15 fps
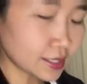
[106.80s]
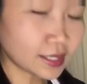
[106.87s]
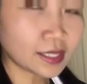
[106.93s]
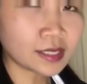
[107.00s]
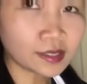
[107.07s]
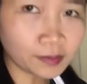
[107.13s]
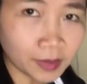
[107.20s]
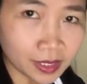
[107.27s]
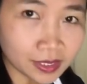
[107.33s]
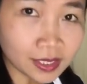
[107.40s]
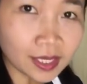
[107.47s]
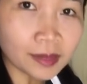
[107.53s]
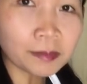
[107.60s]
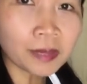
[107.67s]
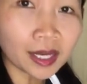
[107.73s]
จากนั้นขม่
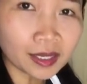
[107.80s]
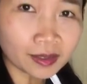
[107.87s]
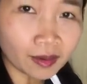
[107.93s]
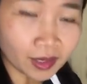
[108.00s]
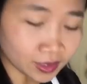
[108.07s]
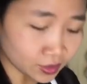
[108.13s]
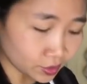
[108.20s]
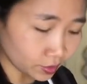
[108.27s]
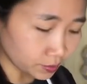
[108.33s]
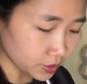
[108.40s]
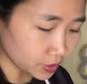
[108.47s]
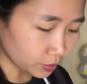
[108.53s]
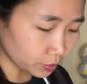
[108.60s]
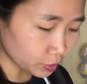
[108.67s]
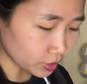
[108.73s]
จะมาร่อนส่วนผ
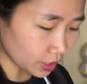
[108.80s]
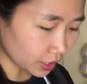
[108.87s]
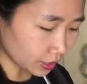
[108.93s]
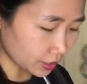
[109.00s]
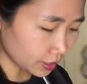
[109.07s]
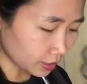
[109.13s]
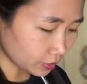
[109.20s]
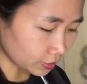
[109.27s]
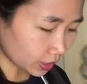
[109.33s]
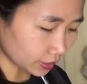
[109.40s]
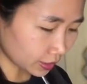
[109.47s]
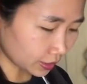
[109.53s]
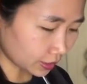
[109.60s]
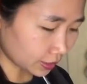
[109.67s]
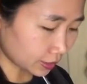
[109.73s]
สมทุกอย่างให้เข้ากั
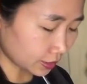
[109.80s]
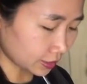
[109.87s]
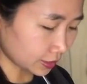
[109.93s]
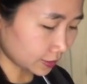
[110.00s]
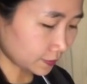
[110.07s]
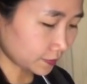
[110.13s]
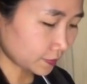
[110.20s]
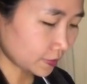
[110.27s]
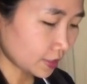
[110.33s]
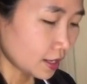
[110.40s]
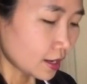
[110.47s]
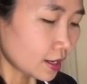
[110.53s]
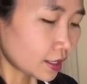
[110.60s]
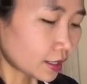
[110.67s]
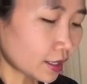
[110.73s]
นค่ะ
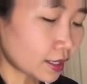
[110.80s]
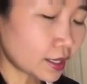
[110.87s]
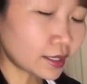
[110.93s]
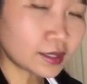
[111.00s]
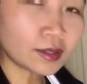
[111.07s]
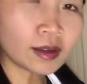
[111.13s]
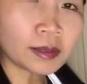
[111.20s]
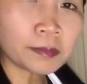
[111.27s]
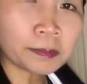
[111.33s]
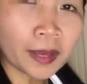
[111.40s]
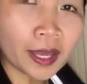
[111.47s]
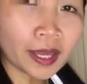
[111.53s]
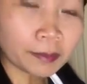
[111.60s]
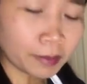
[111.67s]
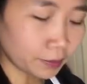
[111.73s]
การร่อน
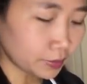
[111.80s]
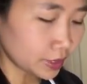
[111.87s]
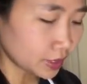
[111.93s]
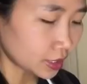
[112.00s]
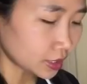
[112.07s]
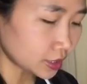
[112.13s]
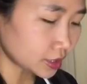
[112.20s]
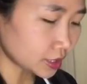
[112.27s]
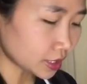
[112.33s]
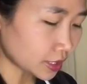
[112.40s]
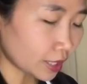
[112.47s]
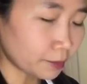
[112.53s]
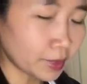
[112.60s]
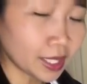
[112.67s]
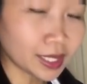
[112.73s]
แป้งแบบนี้ก็คือจะ
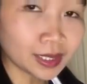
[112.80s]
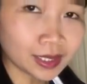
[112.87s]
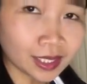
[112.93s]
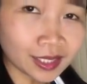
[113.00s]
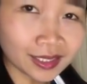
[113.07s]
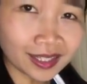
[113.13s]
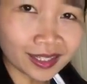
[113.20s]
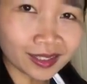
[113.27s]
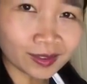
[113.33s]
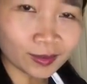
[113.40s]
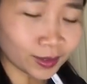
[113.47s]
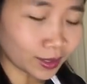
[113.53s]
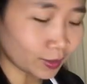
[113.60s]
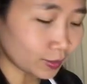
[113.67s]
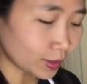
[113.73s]
ทำให้เนื้อเค้ก
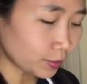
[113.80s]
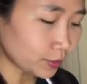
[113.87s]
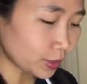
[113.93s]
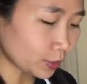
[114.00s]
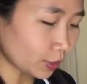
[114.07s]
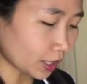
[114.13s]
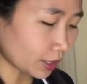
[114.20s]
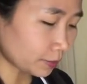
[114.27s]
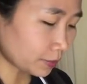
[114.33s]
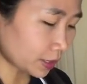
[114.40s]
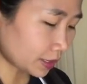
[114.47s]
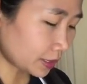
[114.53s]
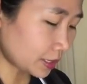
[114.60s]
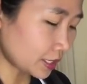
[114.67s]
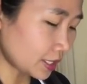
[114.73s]
ของเราเขามีความ
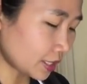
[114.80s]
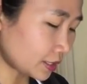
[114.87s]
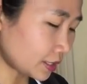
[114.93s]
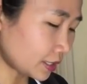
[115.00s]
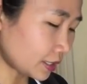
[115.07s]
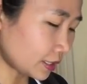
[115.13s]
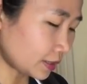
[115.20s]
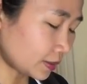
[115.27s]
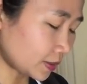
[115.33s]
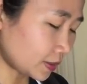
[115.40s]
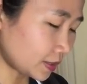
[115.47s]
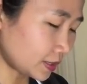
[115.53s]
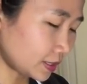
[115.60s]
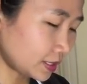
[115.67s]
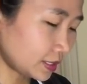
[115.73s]
เนียนนั่นเอง
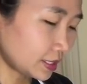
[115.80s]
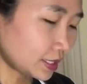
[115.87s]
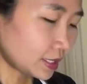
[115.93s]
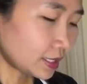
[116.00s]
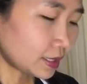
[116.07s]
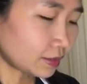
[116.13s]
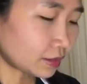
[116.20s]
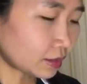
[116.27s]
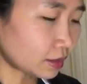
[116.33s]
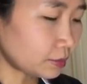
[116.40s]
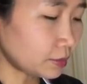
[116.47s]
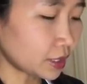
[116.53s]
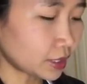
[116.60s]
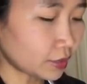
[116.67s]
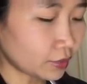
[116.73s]
เนาะแล้วก็
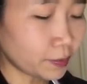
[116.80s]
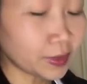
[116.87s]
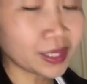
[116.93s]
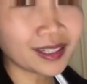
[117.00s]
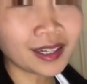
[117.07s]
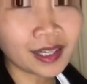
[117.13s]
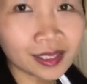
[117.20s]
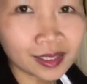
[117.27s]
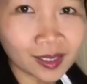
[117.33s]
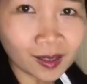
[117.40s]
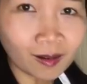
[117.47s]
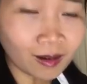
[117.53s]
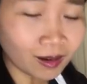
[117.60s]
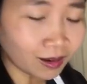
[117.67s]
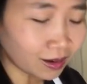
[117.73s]
เหมือนกับว่าเป็นการ
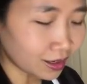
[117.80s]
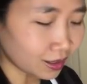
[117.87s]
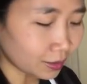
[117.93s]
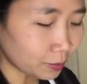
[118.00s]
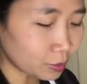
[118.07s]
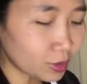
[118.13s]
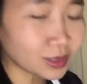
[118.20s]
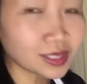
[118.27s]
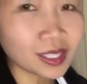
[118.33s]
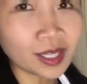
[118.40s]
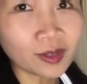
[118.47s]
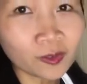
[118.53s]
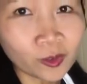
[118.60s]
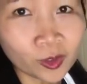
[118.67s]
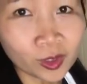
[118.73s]
กรองพวกเศ
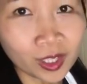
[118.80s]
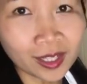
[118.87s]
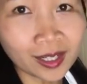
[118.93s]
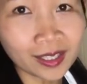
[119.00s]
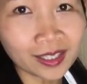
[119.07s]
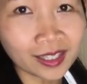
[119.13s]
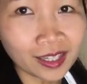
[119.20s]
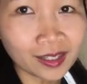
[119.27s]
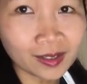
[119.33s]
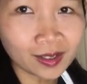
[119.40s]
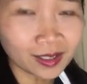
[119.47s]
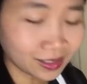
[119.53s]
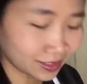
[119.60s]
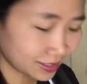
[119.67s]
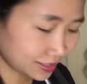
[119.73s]
ษฝุ่นอะไรเงี้ย
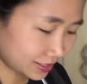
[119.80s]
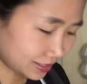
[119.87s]
เนาะ